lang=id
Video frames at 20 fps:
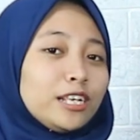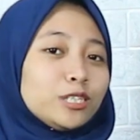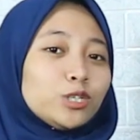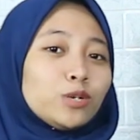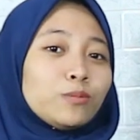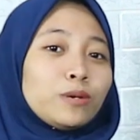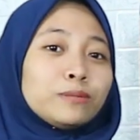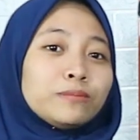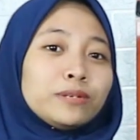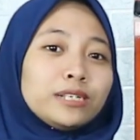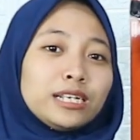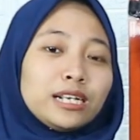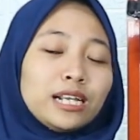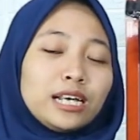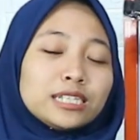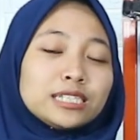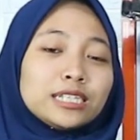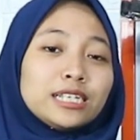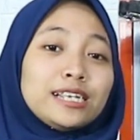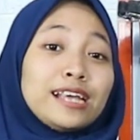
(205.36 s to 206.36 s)
ya, Sobat
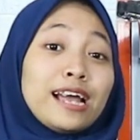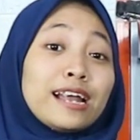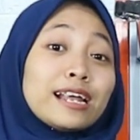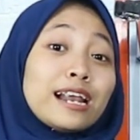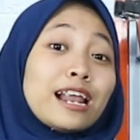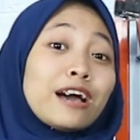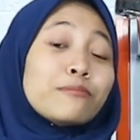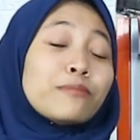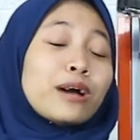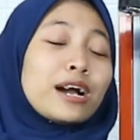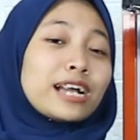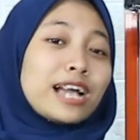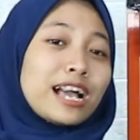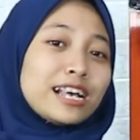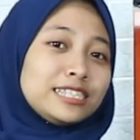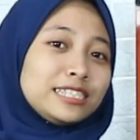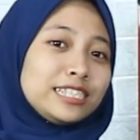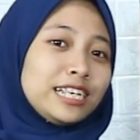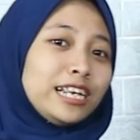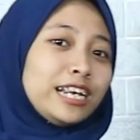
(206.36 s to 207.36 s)
Bedilers, ini adalah
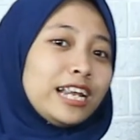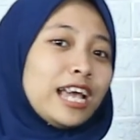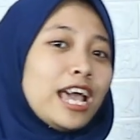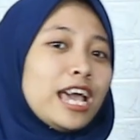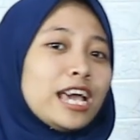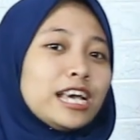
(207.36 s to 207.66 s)
magazin.